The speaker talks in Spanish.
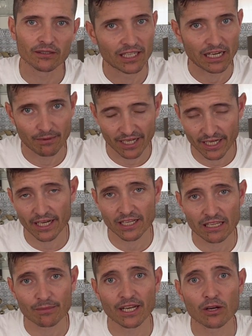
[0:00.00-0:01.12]
Grabaré
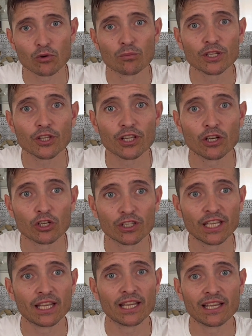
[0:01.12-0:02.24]
también algún vídeo
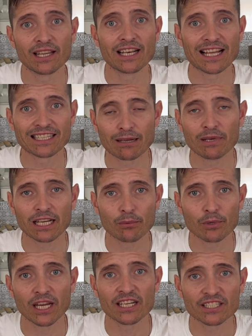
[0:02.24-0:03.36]
de, la tabla que
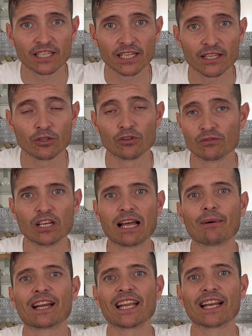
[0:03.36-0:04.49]
voy a ir siguiendo, la
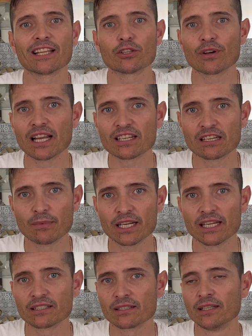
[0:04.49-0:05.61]
variaré todas las
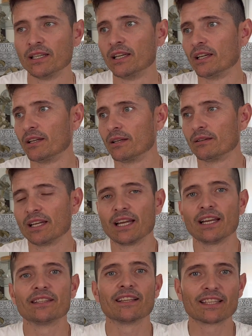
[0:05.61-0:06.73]
semanas.
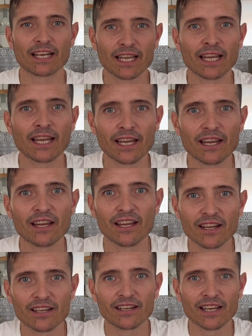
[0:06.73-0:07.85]

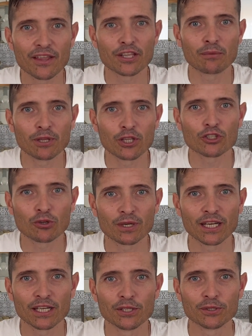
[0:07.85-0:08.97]
Intentaré hacer vídeos
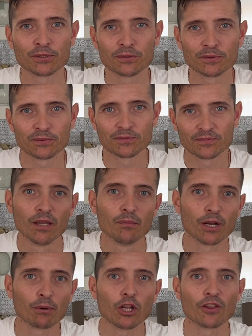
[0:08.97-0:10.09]
sobre ello.
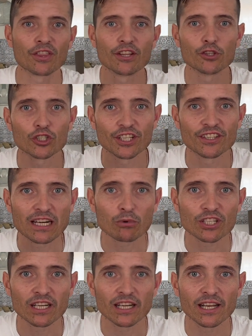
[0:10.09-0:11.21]
Pero bueno, nos centramos en